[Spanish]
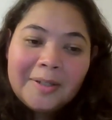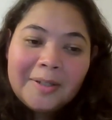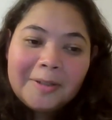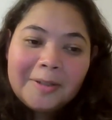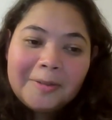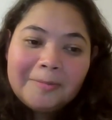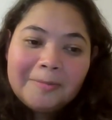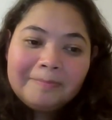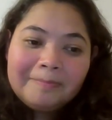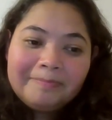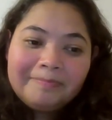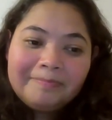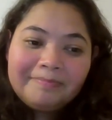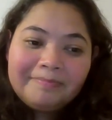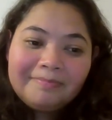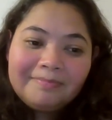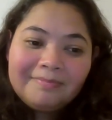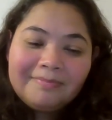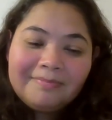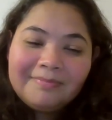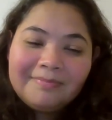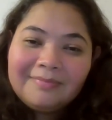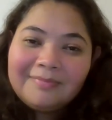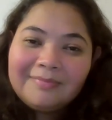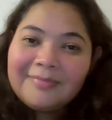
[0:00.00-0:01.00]
Um,
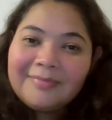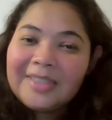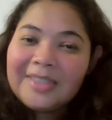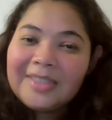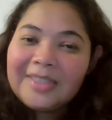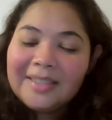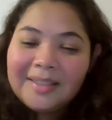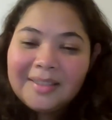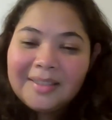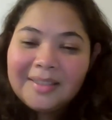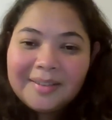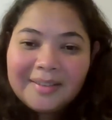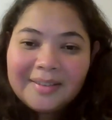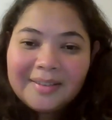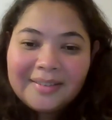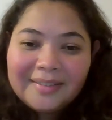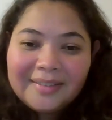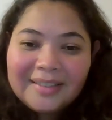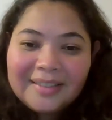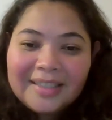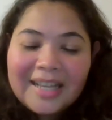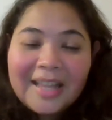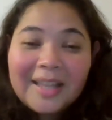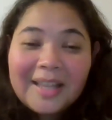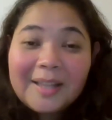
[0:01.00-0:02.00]

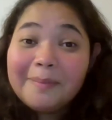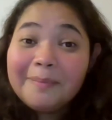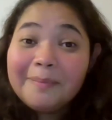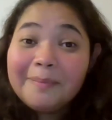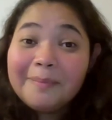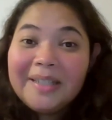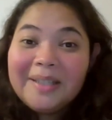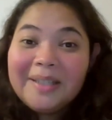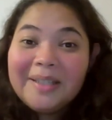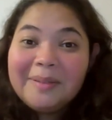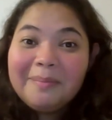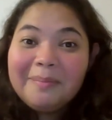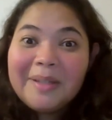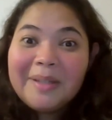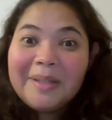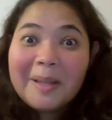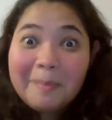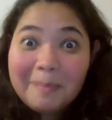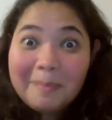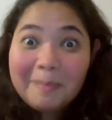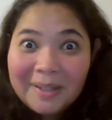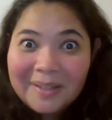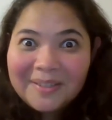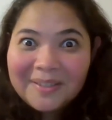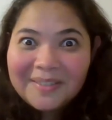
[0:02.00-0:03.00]
nada, eh, me
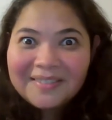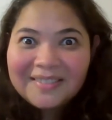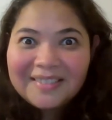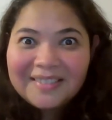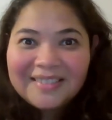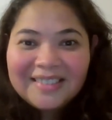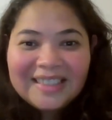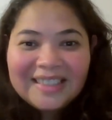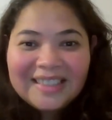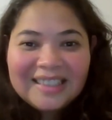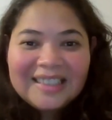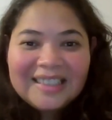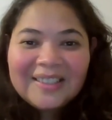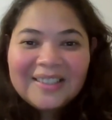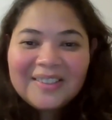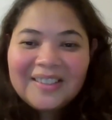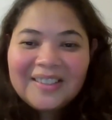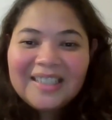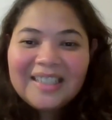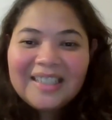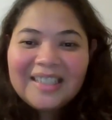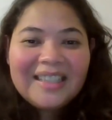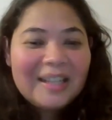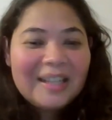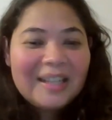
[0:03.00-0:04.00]
despido
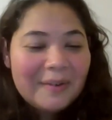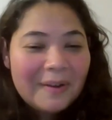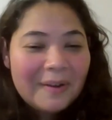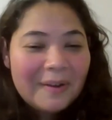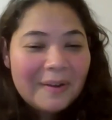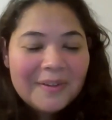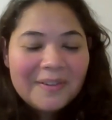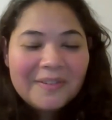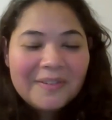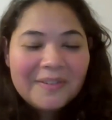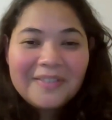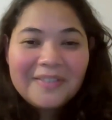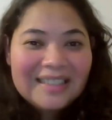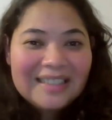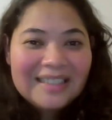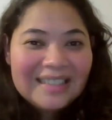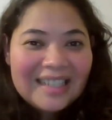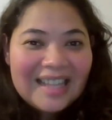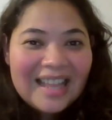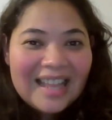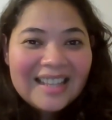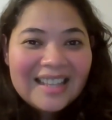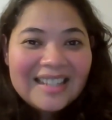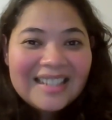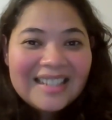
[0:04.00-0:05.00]
diciéndoles de nuevo
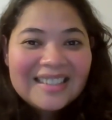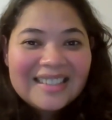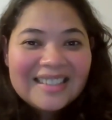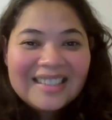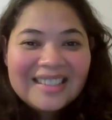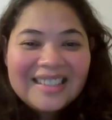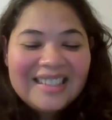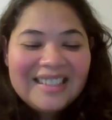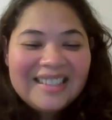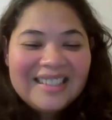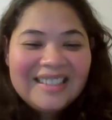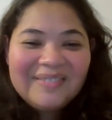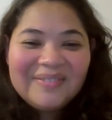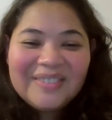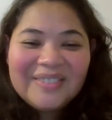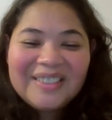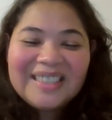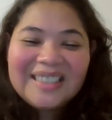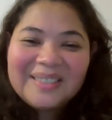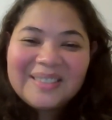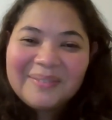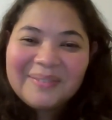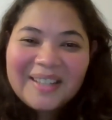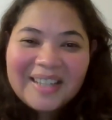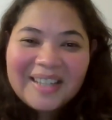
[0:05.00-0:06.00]
felicidades y
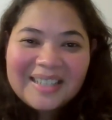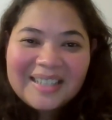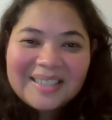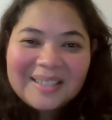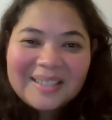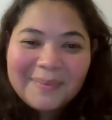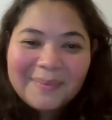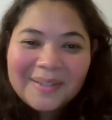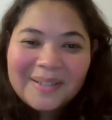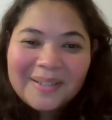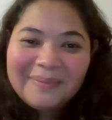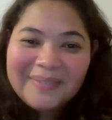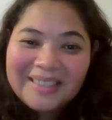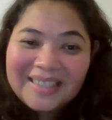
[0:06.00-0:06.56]
muchísimas gracias por la